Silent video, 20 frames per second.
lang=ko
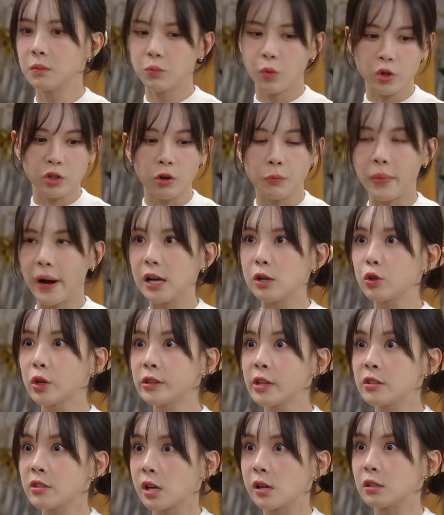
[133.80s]
뭐 이런 말도 안
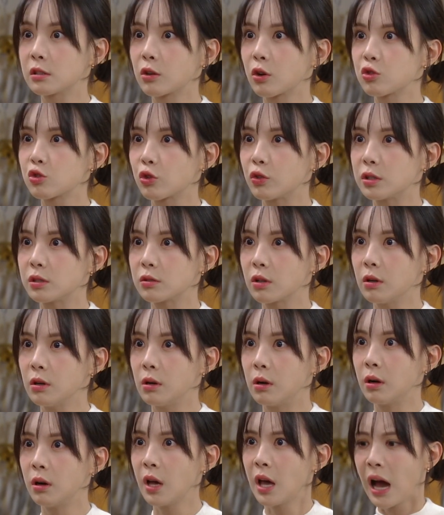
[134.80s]
되는 얘기를 들어주고
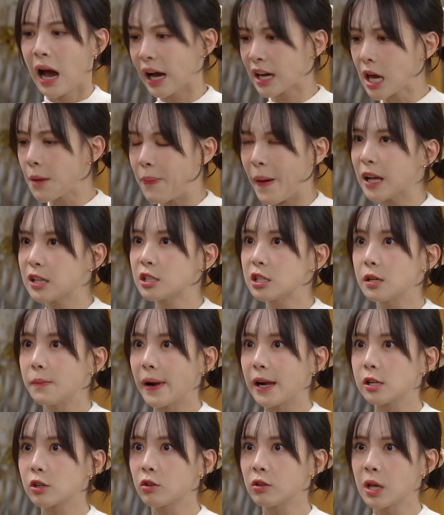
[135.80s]
있어. 아예 받지
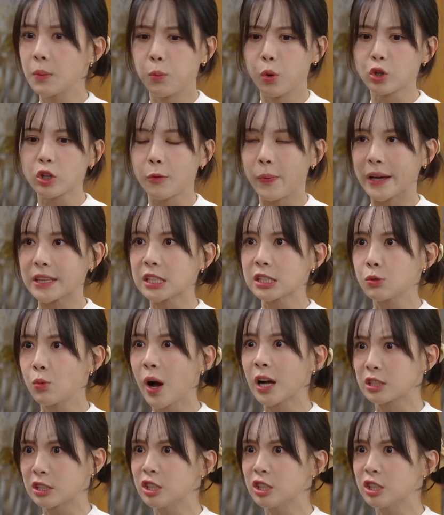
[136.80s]
말거나 모르고 받았으면